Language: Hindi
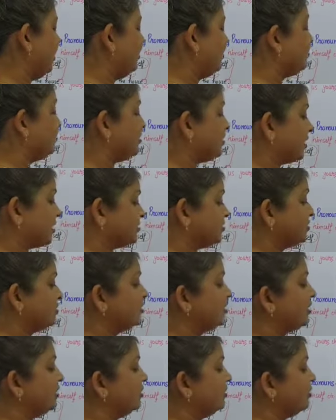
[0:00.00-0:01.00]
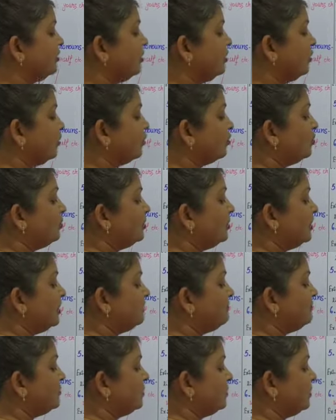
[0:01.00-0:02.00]
एक राजा था हु
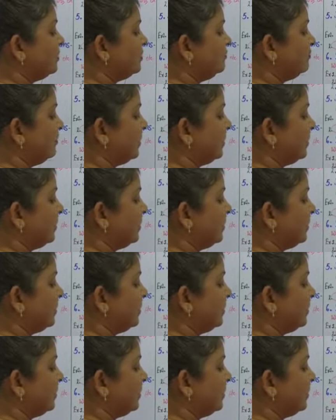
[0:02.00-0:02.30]
लिव्ड इन अ